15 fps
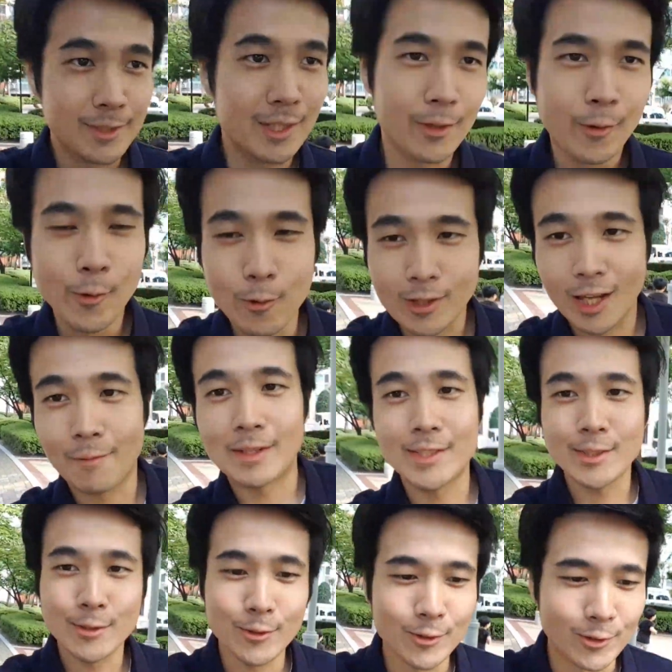이제 교육 다
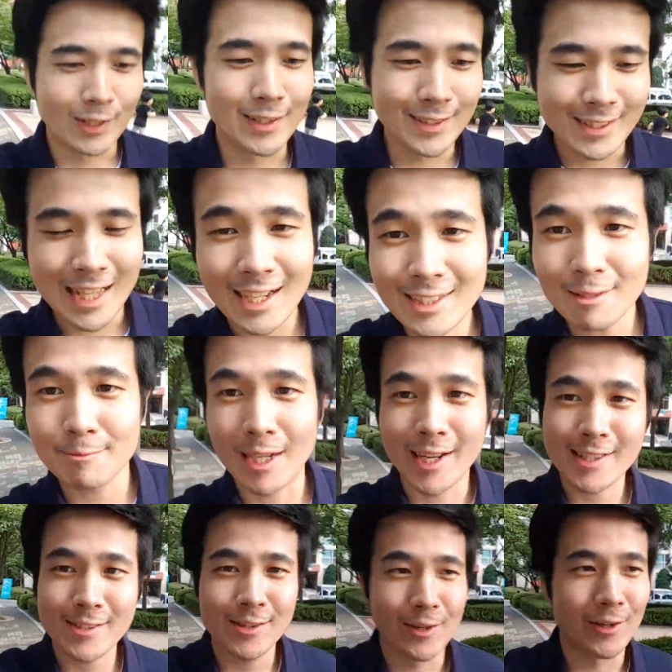마치고 왔는데 상담 잘
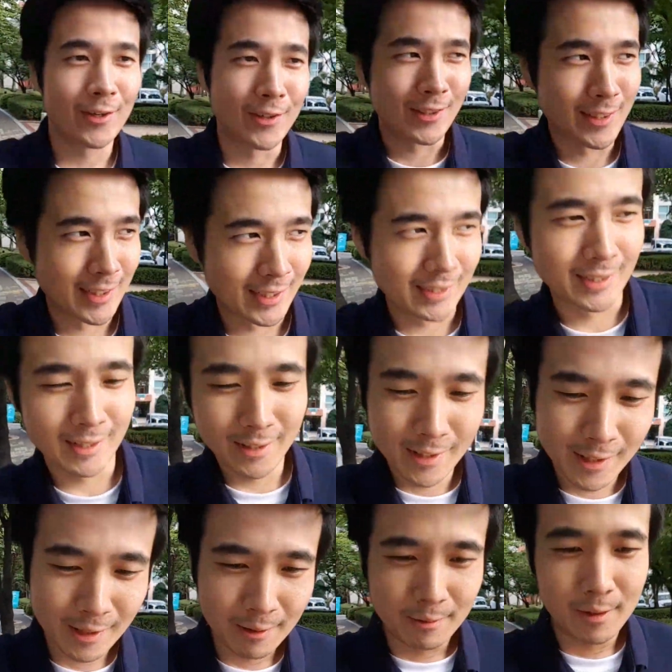했어요 그
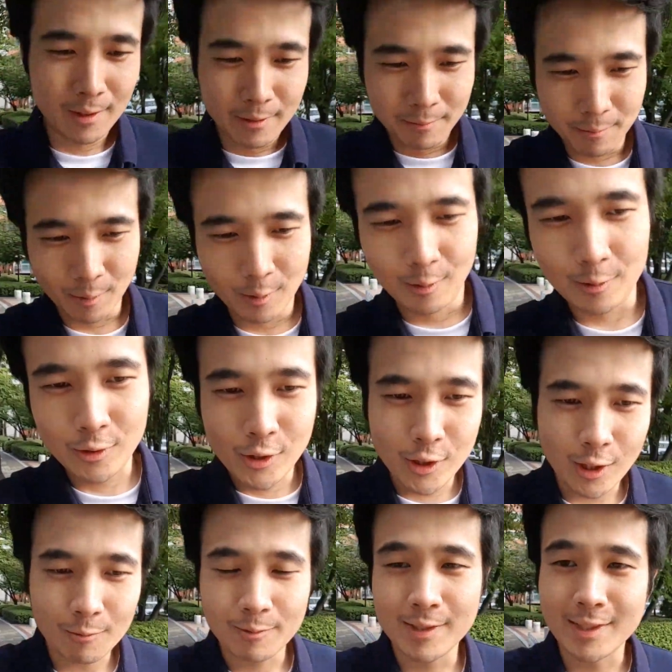뭐
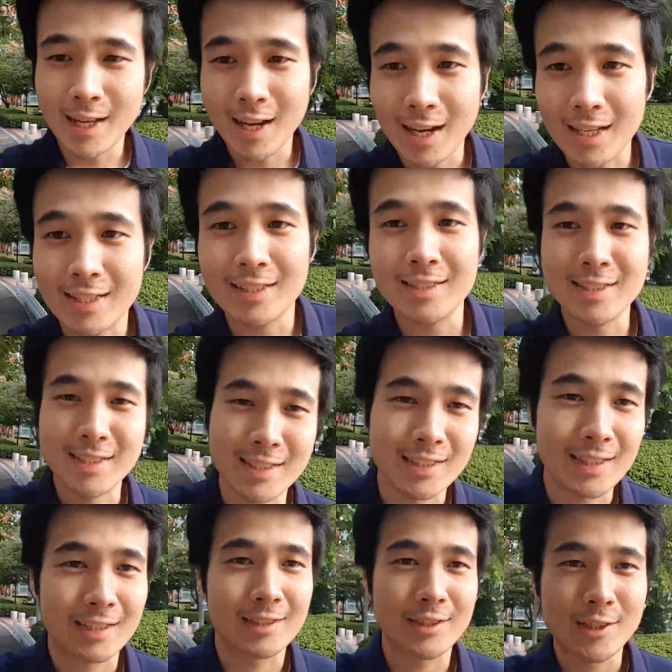취업 의사가
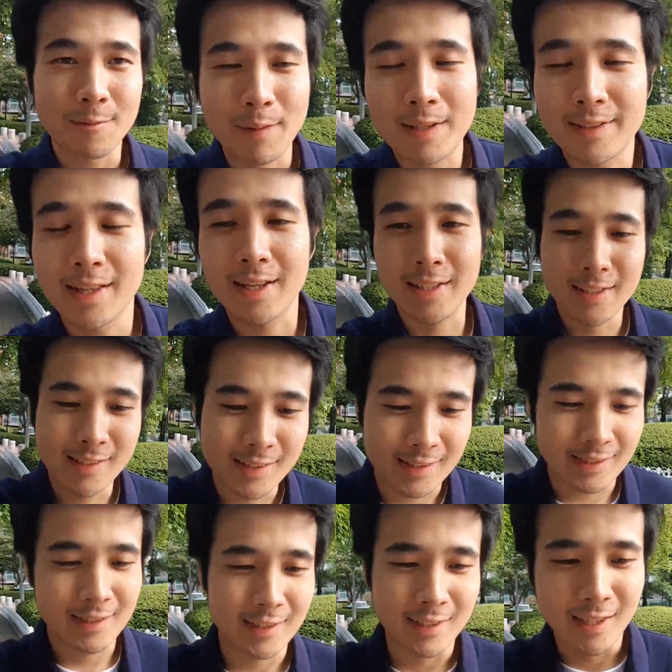있는지 취업할 때는
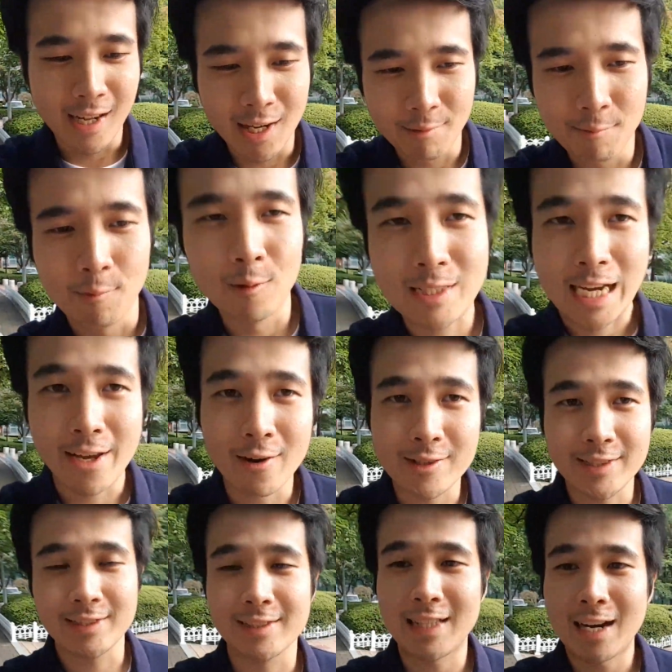있는지 아니면 뭐
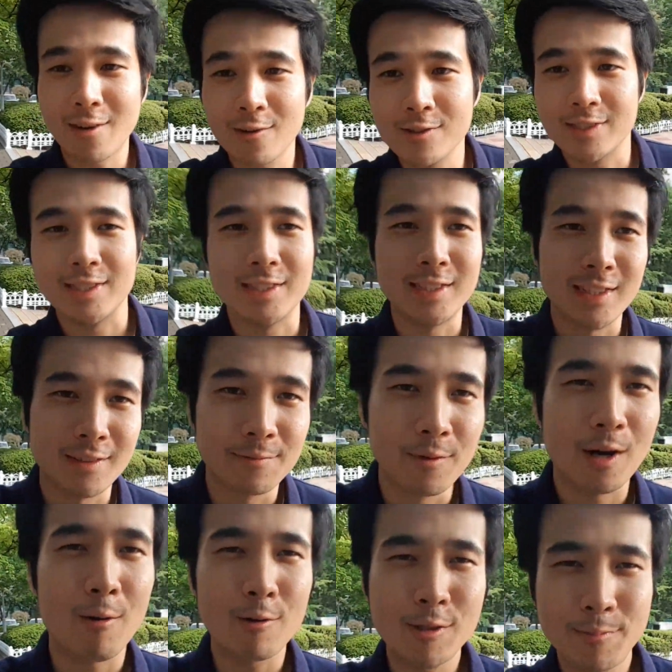자격증을 딸 건지 뭐
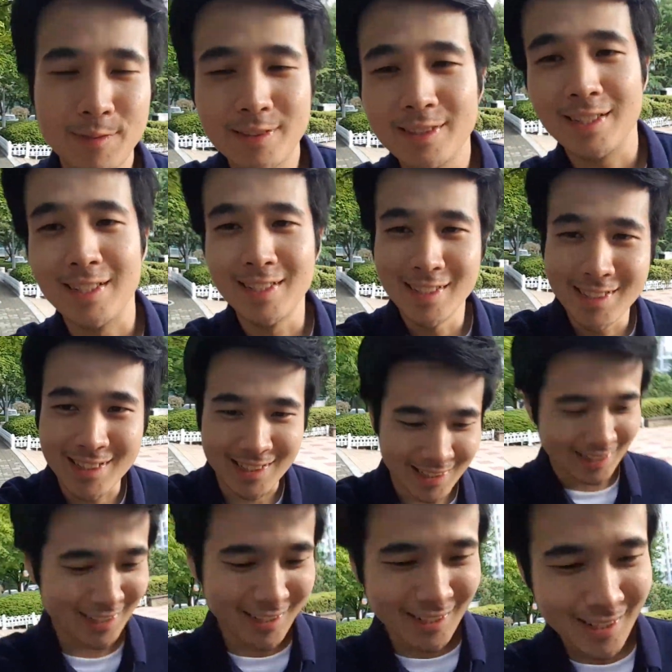하고 싶은 일이 있는지
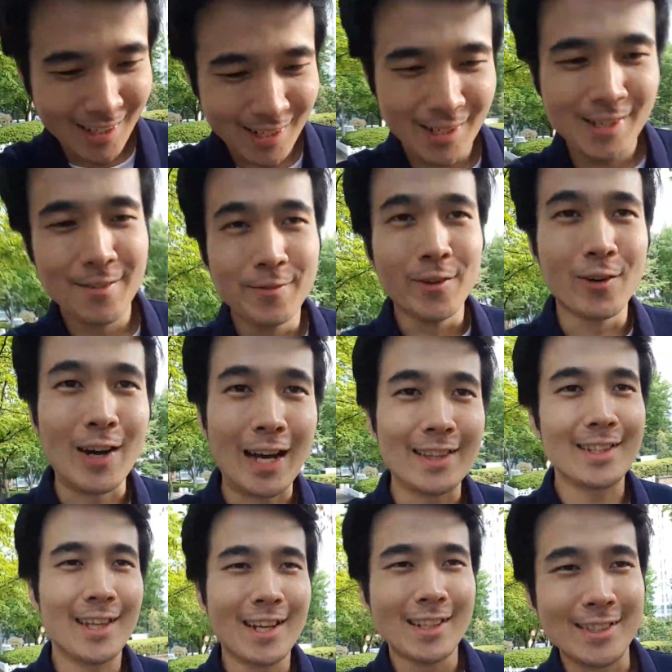이런
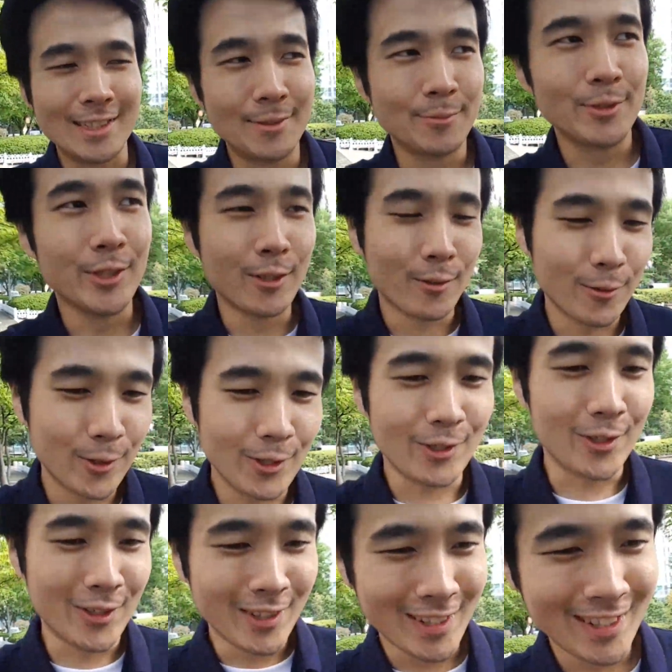간단한
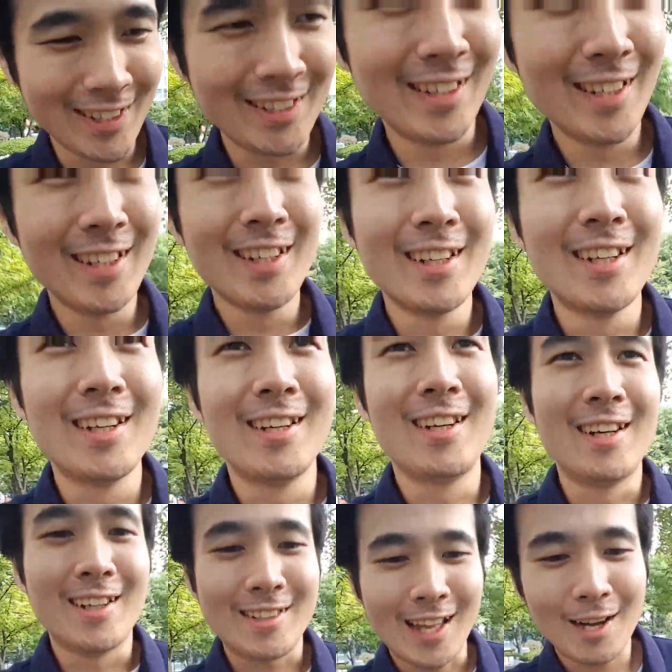질문이었고요
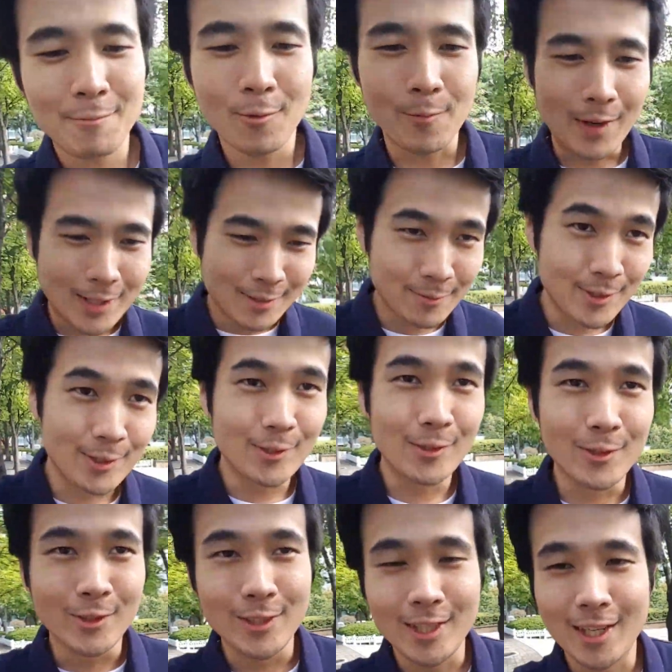다 뭐
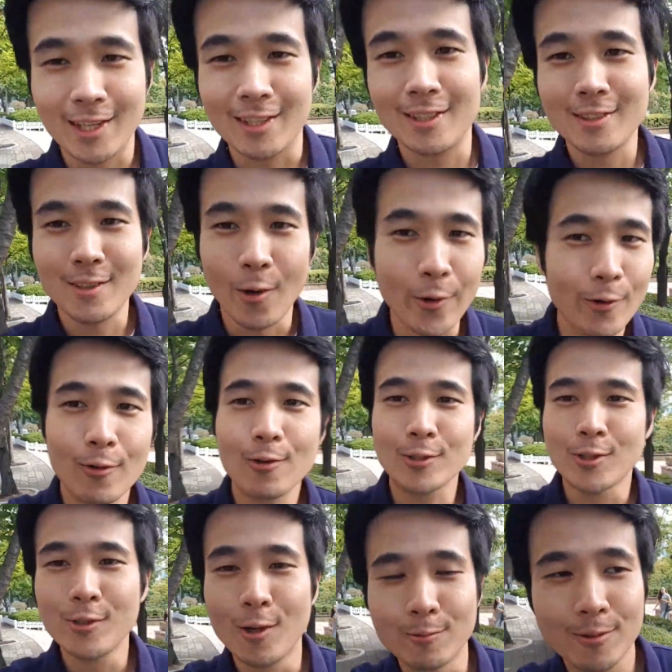말씀드리고 그냥 어려운 거
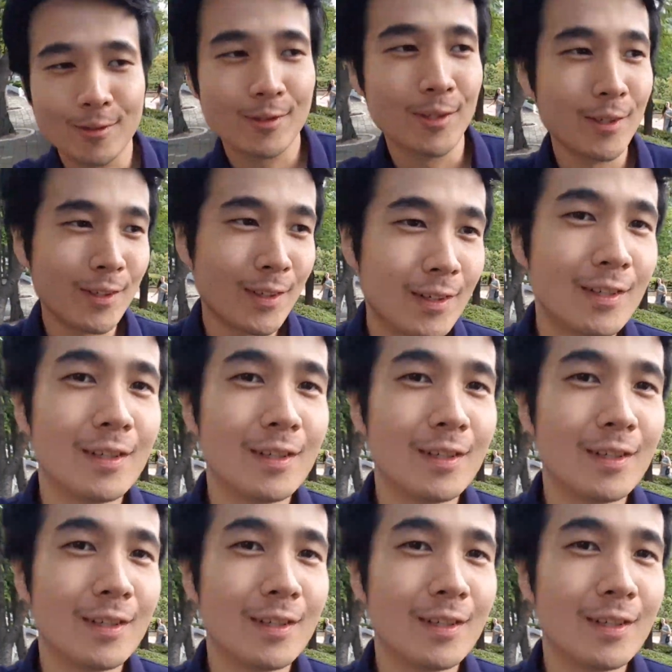전혀 없었어요